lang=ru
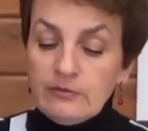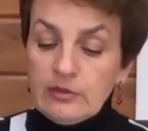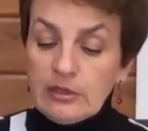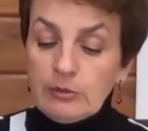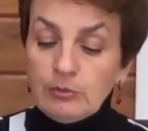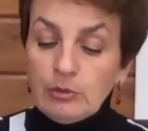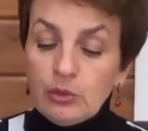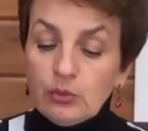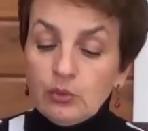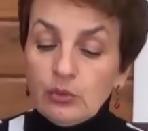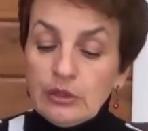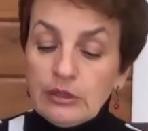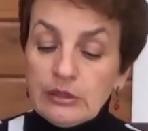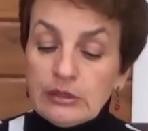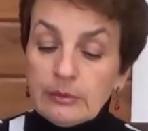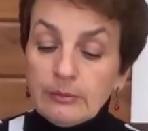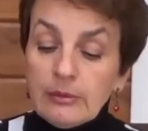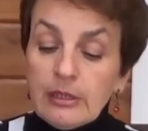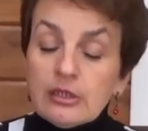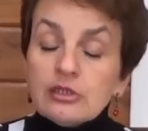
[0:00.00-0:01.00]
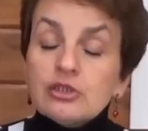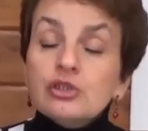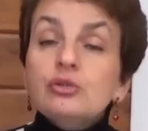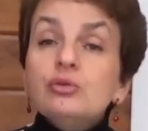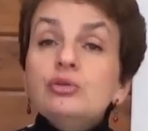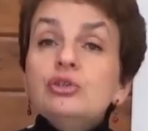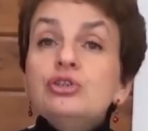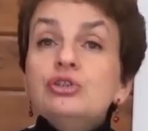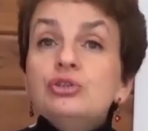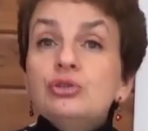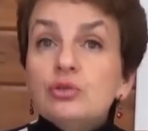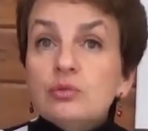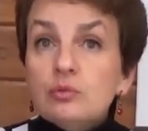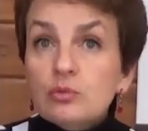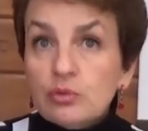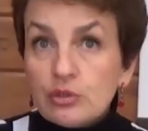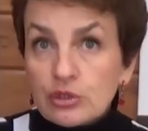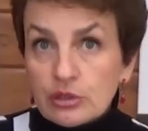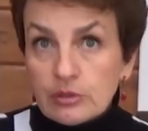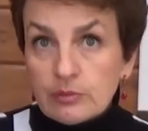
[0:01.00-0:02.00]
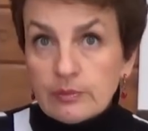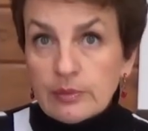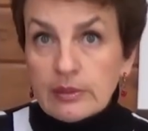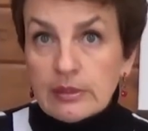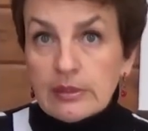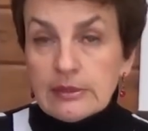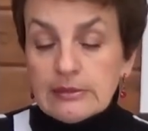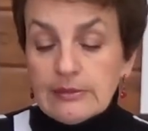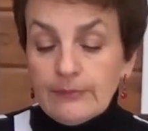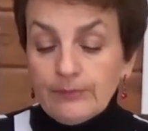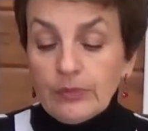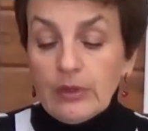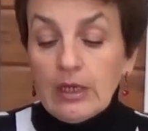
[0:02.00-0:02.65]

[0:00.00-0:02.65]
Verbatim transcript: вермикулитом. Что еще можно брать?